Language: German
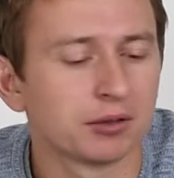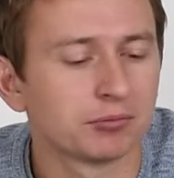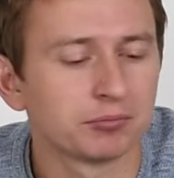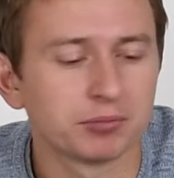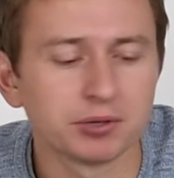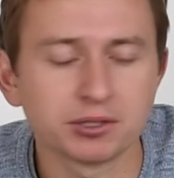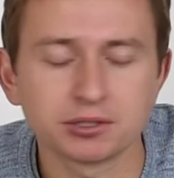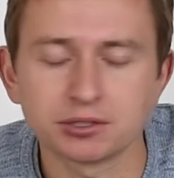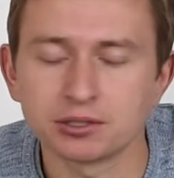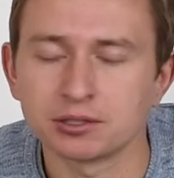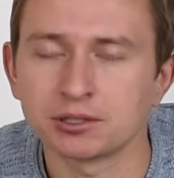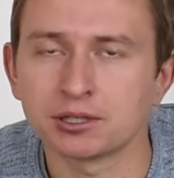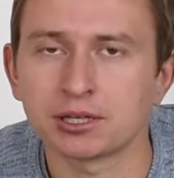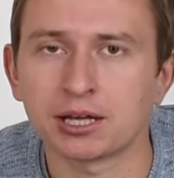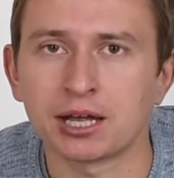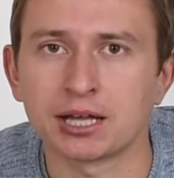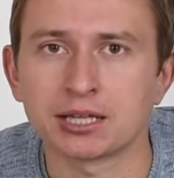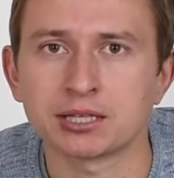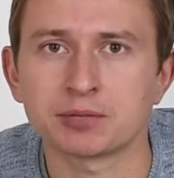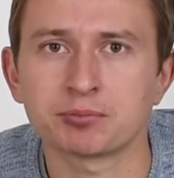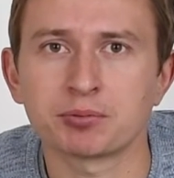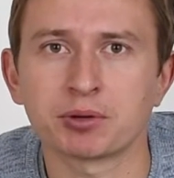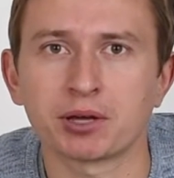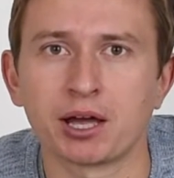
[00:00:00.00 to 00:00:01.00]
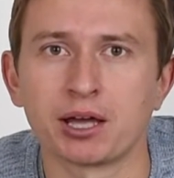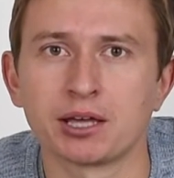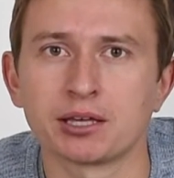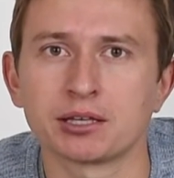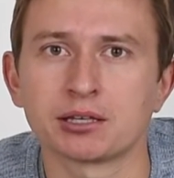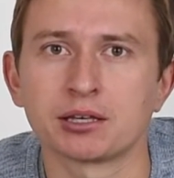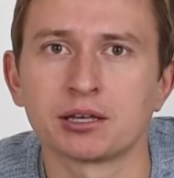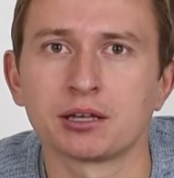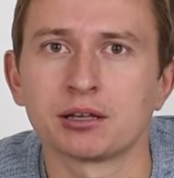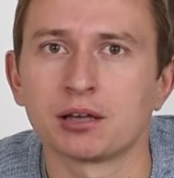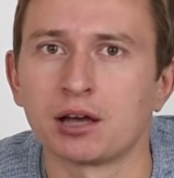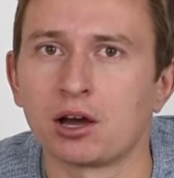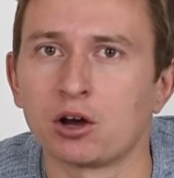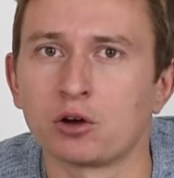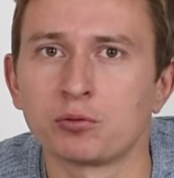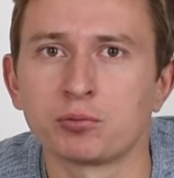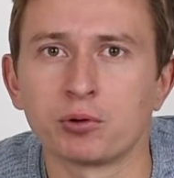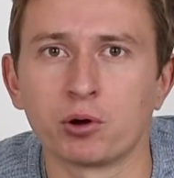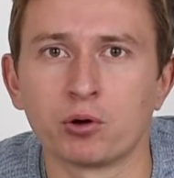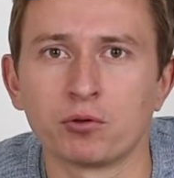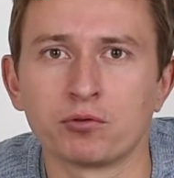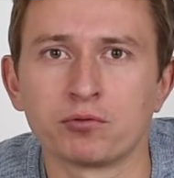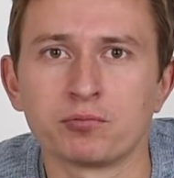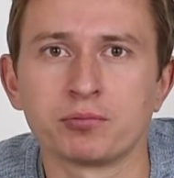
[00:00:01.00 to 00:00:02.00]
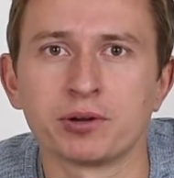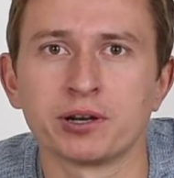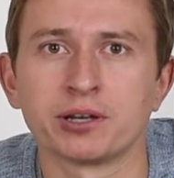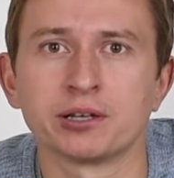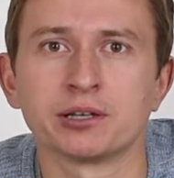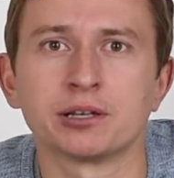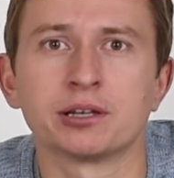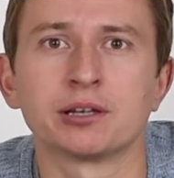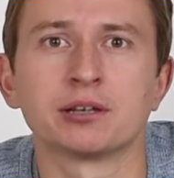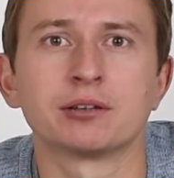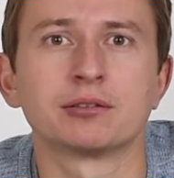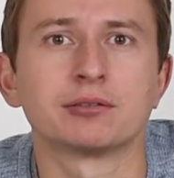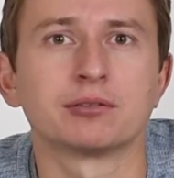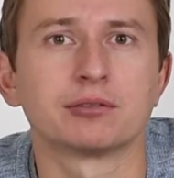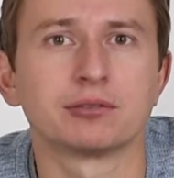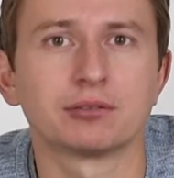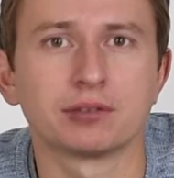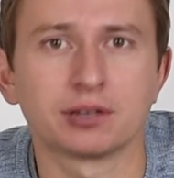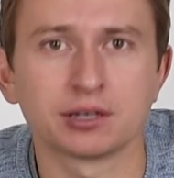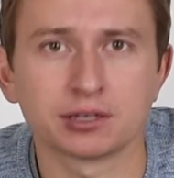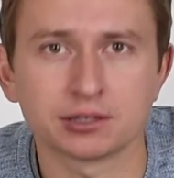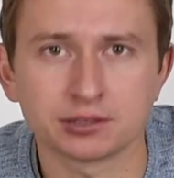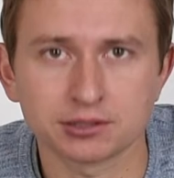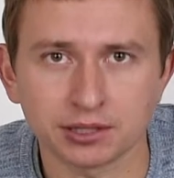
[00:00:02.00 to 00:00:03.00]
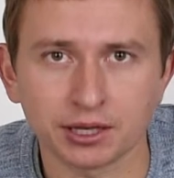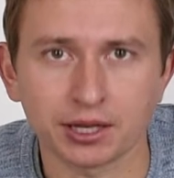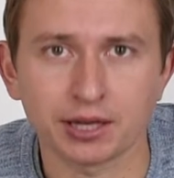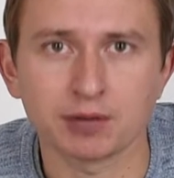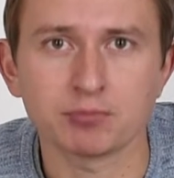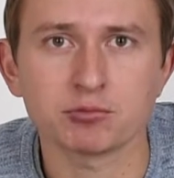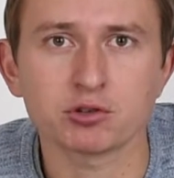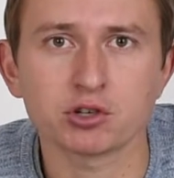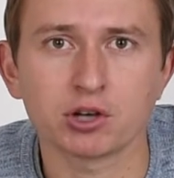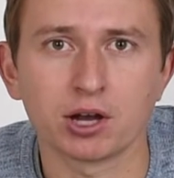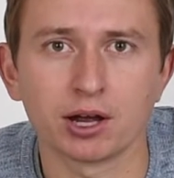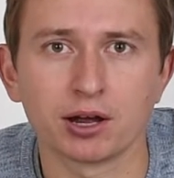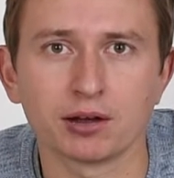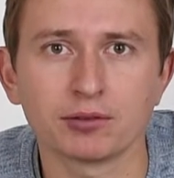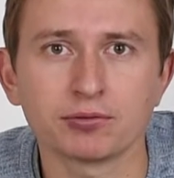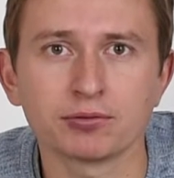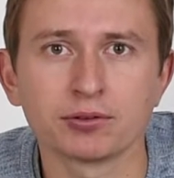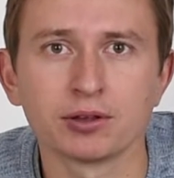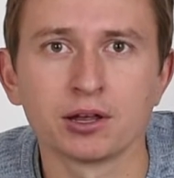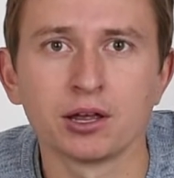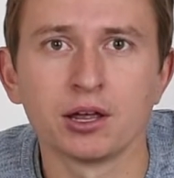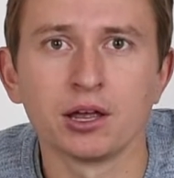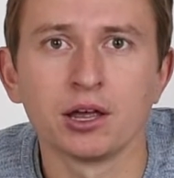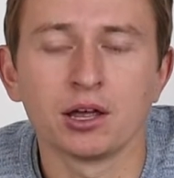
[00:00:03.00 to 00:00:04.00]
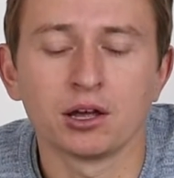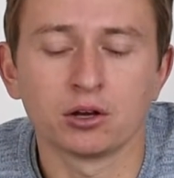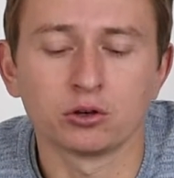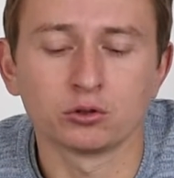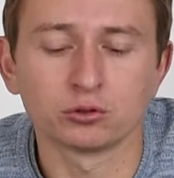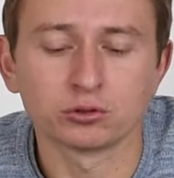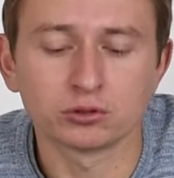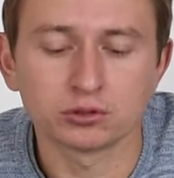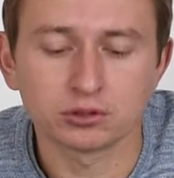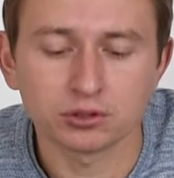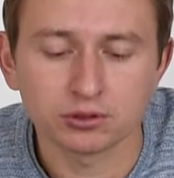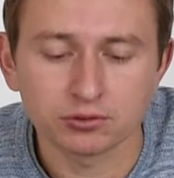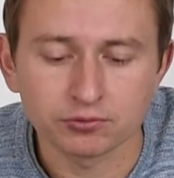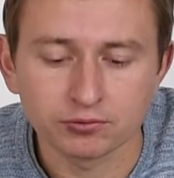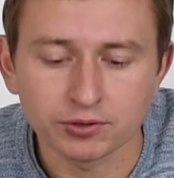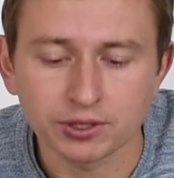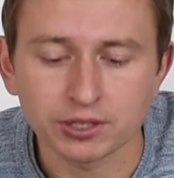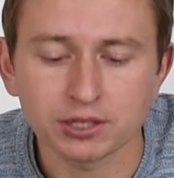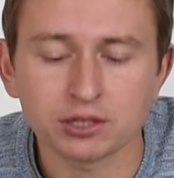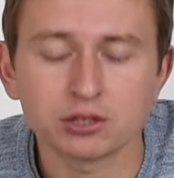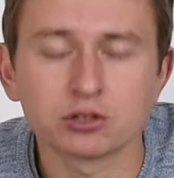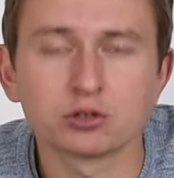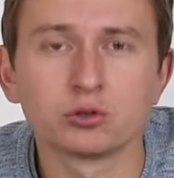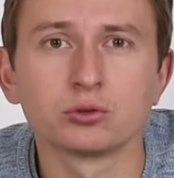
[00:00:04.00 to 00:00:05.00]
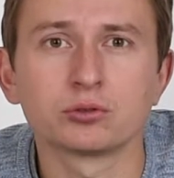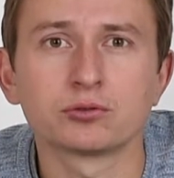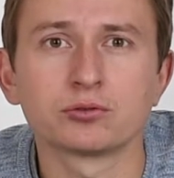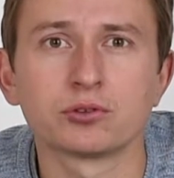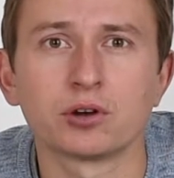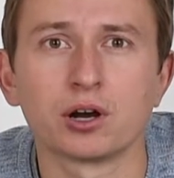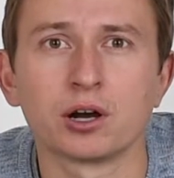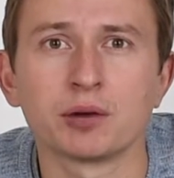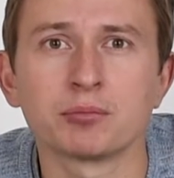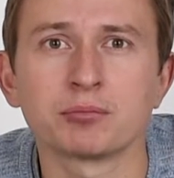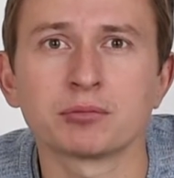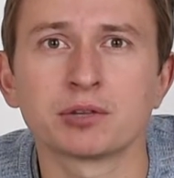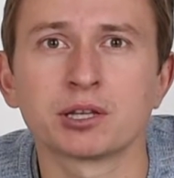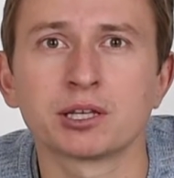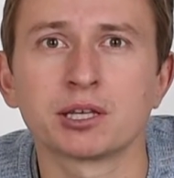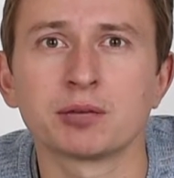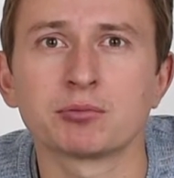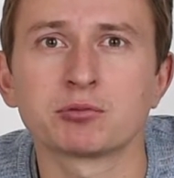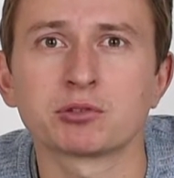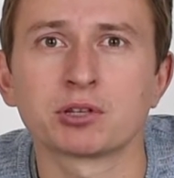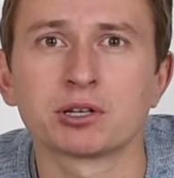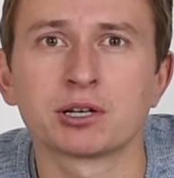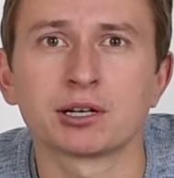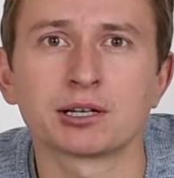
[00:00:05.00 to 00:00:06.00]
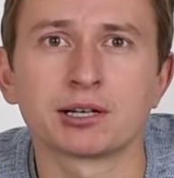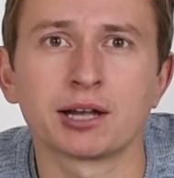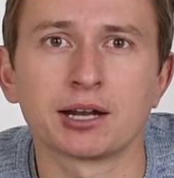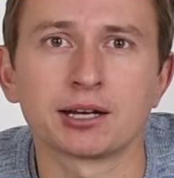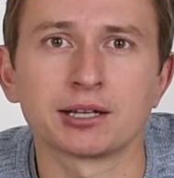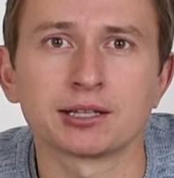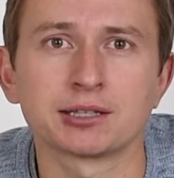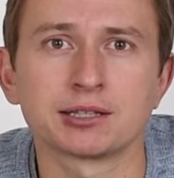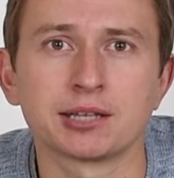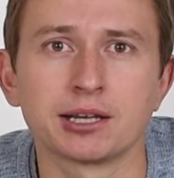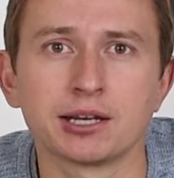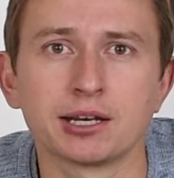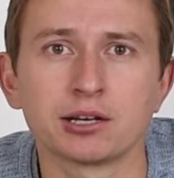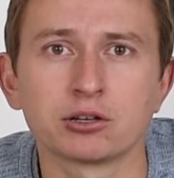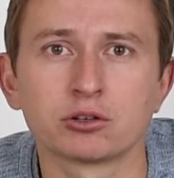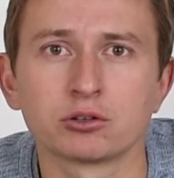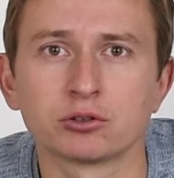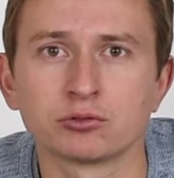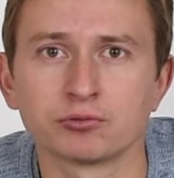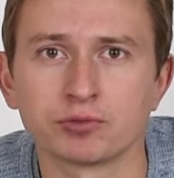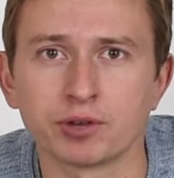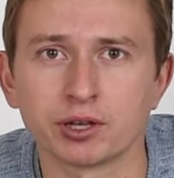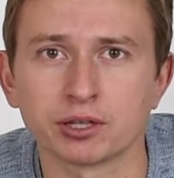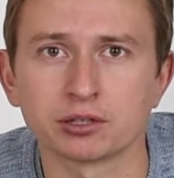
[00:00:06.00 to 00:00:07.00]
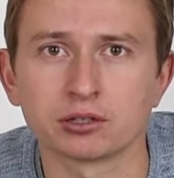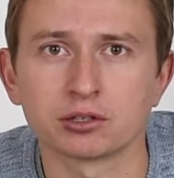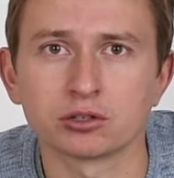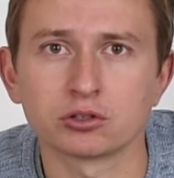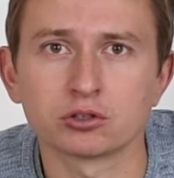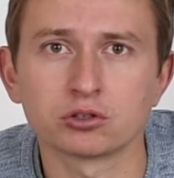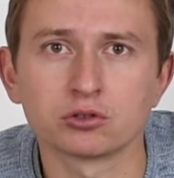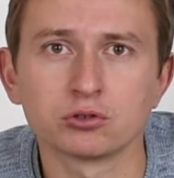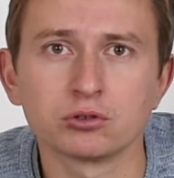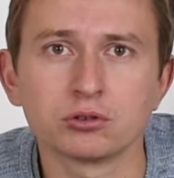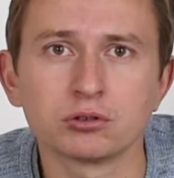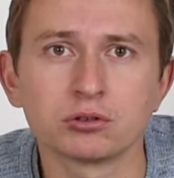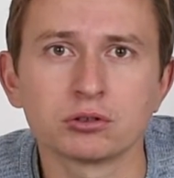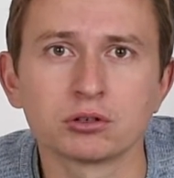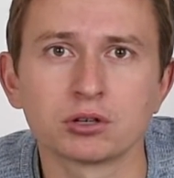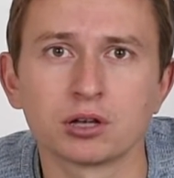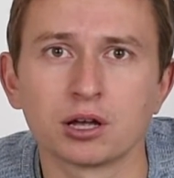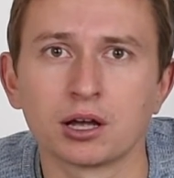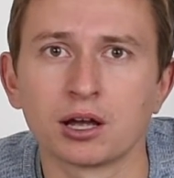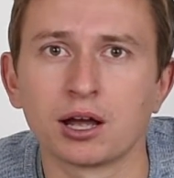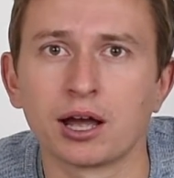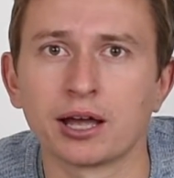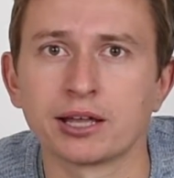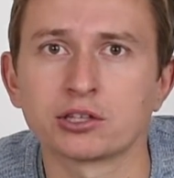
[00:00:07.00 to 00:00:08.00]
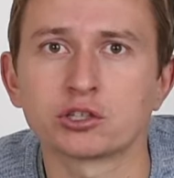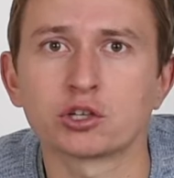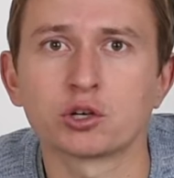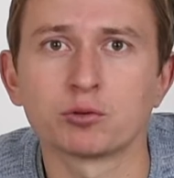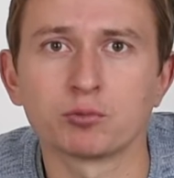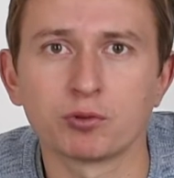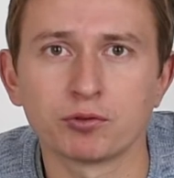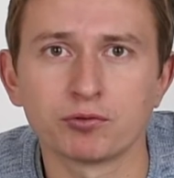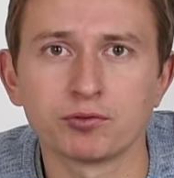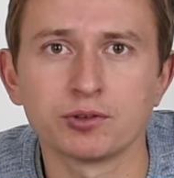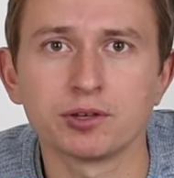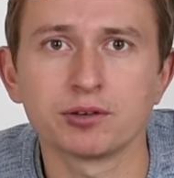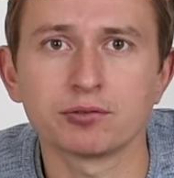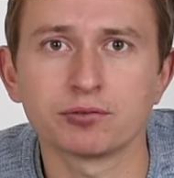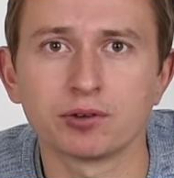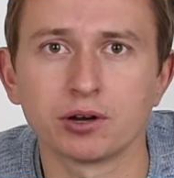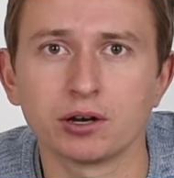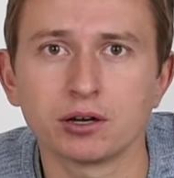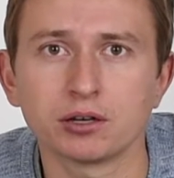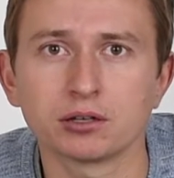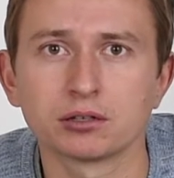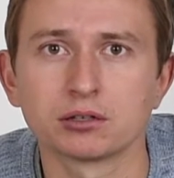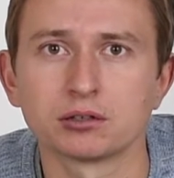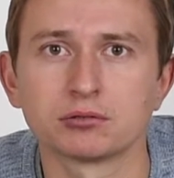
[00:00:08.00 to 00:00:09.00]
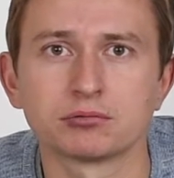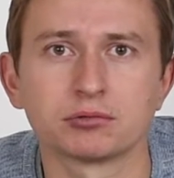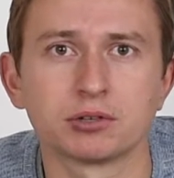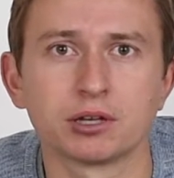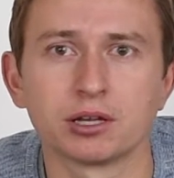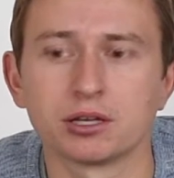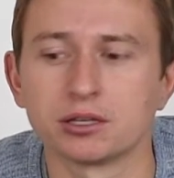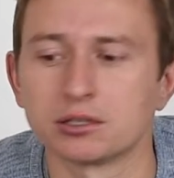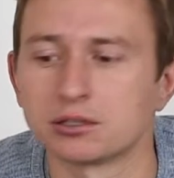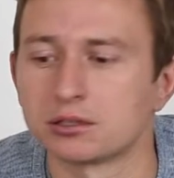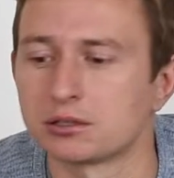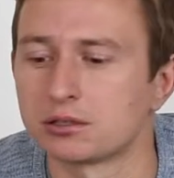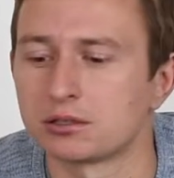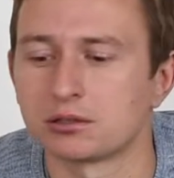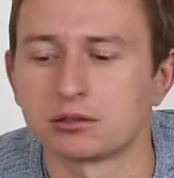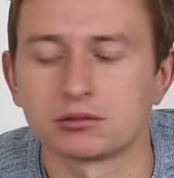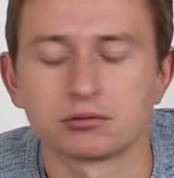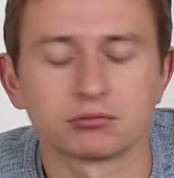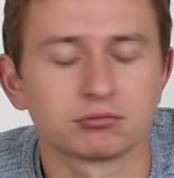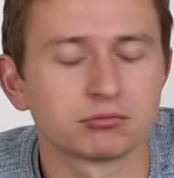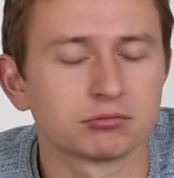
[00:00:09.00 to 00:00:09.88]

bis in die Randbereiche, auch bei Offenblende extrem scharf und wirklich gut vor allem, da gibt es einen kleinen Telekonverter dazu, 1,4-fach, äh, der ist